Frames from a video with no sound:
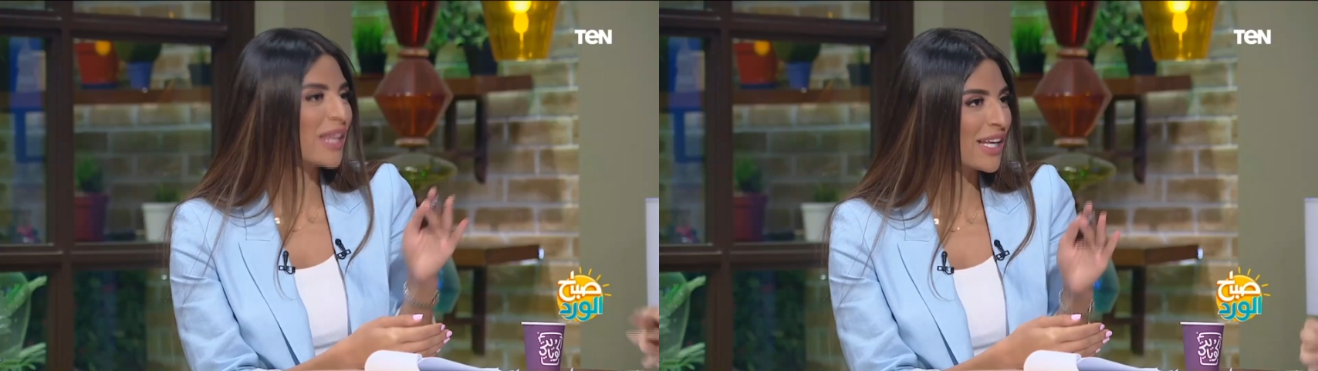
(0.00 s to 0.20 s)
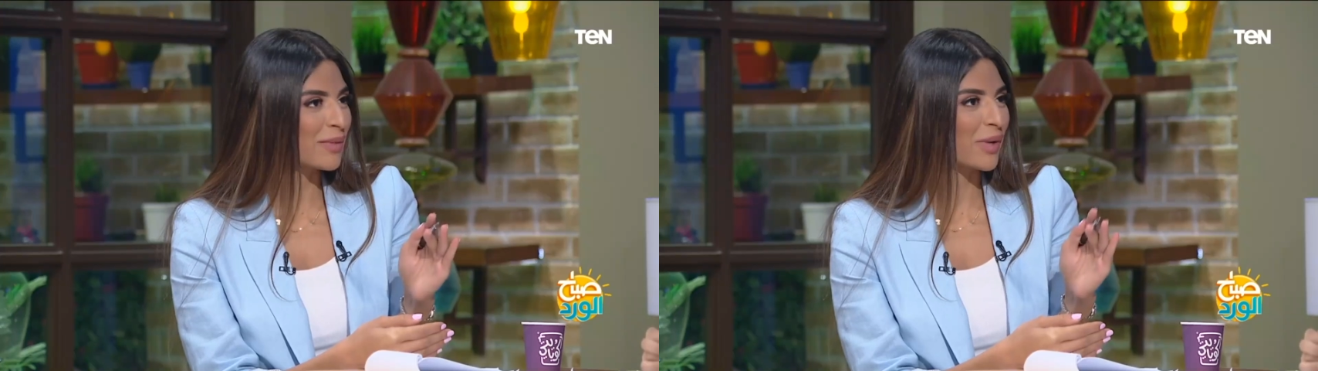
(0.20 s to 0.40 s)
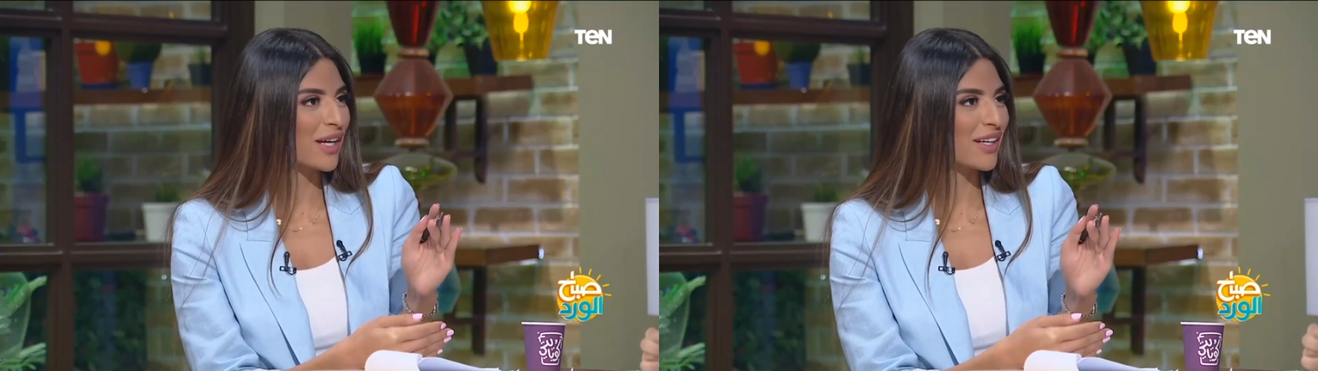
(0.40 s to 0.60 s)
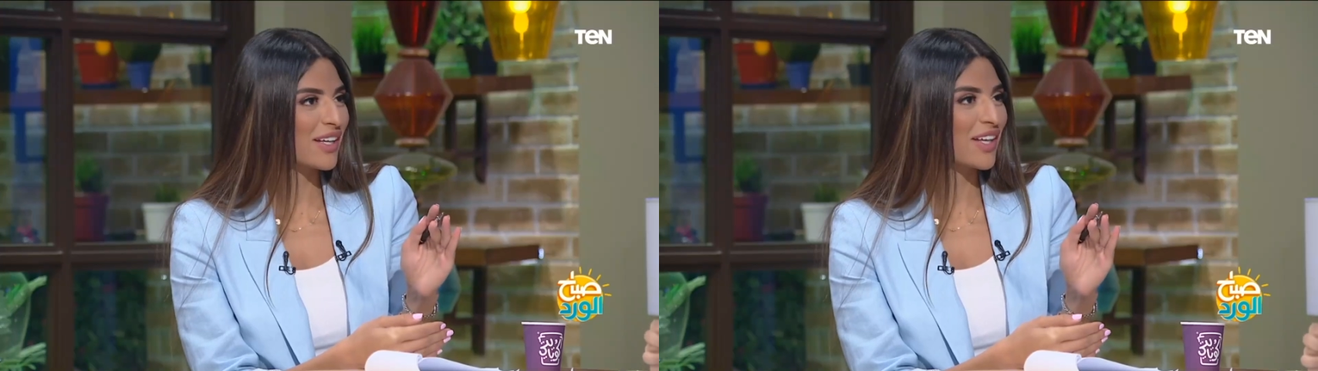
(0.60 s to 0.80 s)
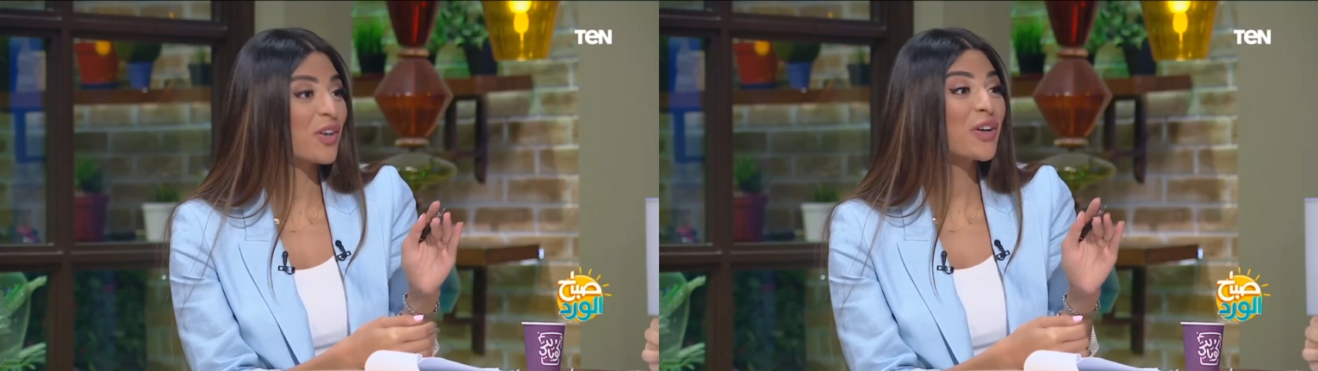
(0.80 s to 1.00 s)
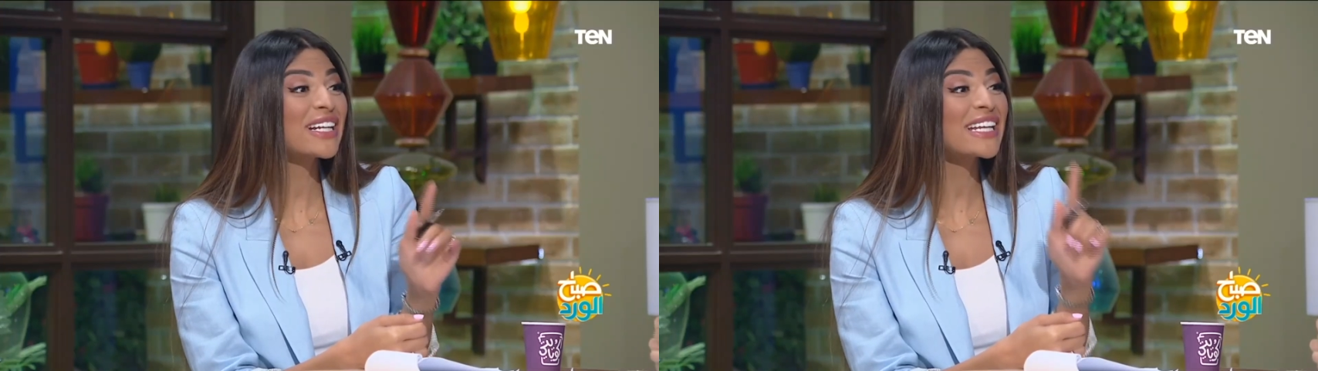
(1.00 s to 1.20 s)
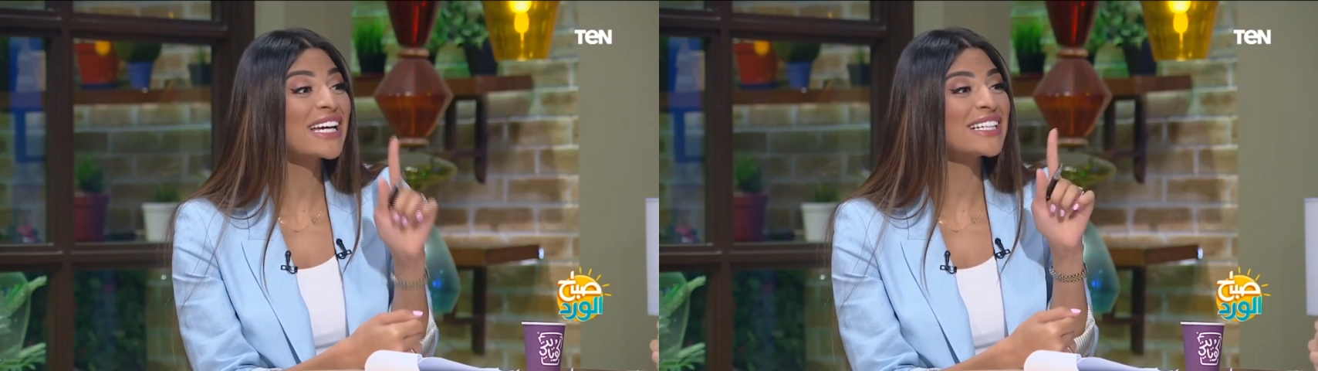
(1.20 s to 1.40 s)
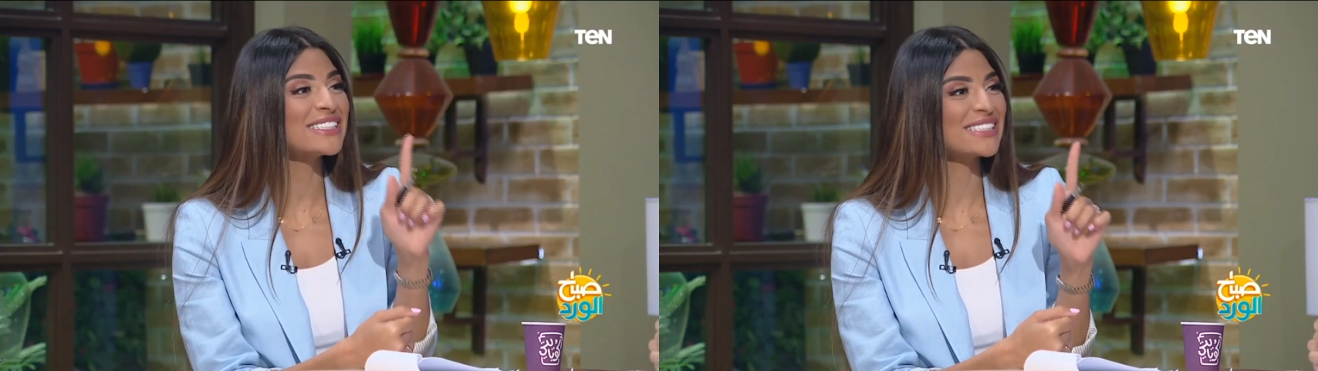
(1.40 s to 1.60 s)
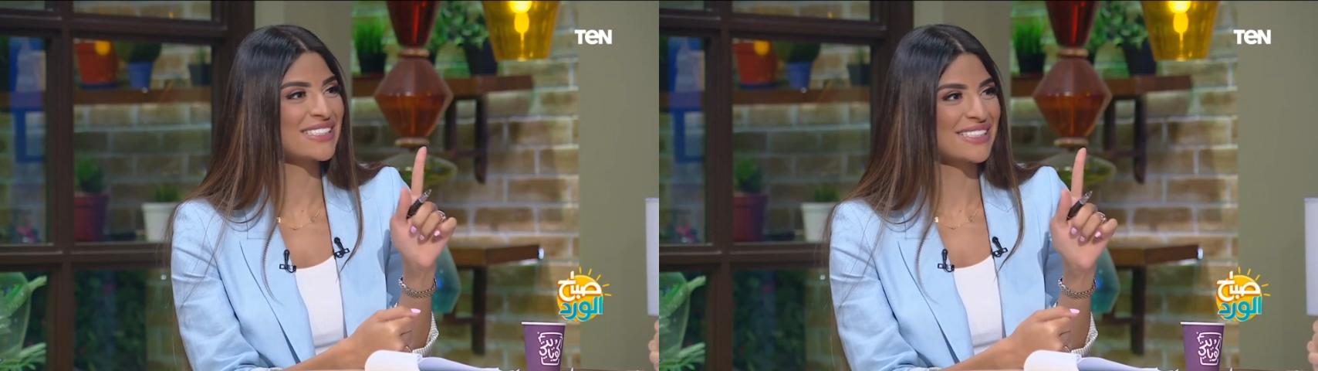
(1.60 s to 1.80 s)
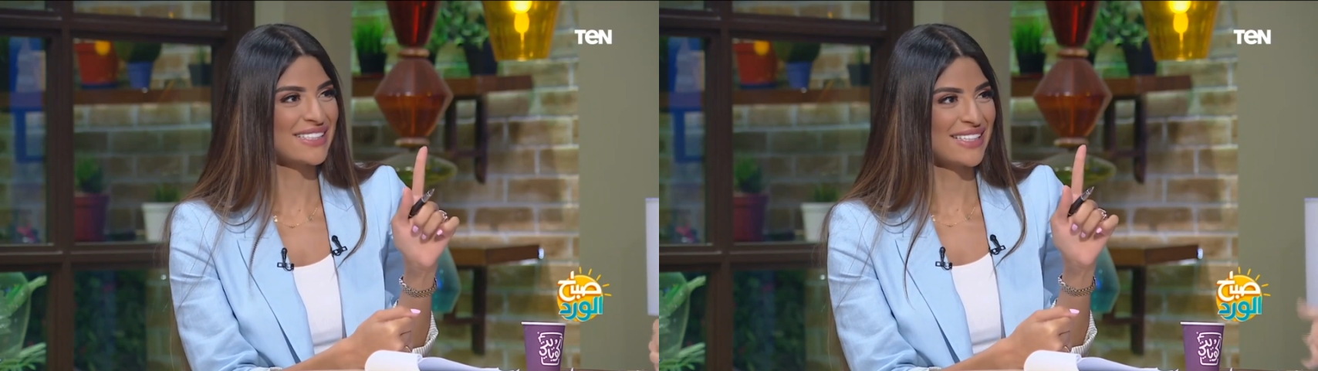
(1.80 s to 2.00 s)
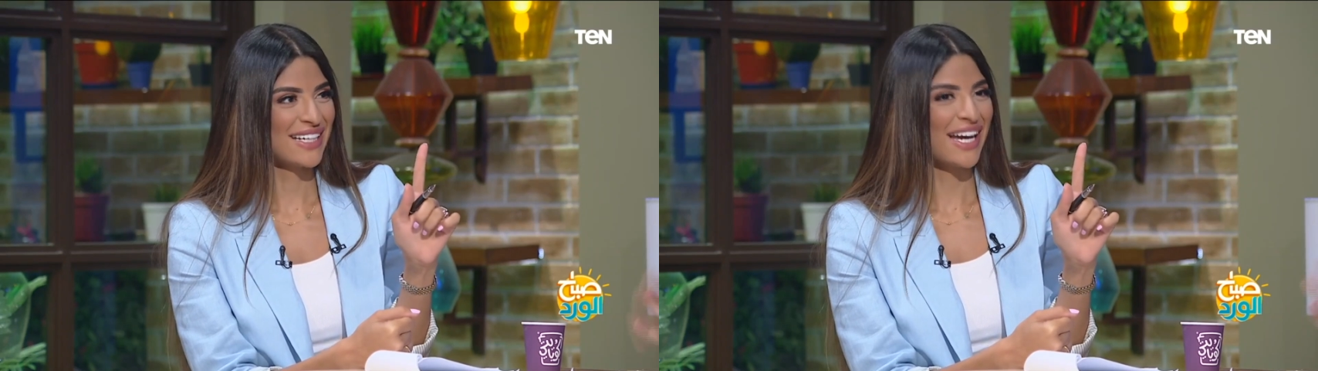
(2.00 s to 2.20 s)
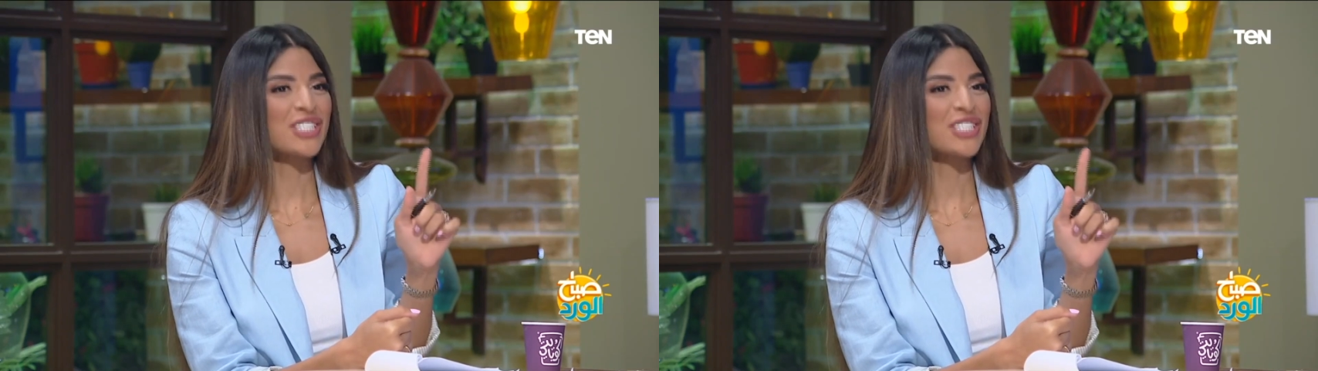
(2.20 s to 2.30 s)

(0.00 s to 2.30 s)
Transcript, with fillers: تاني بقى الراجل النكدي اه طبعا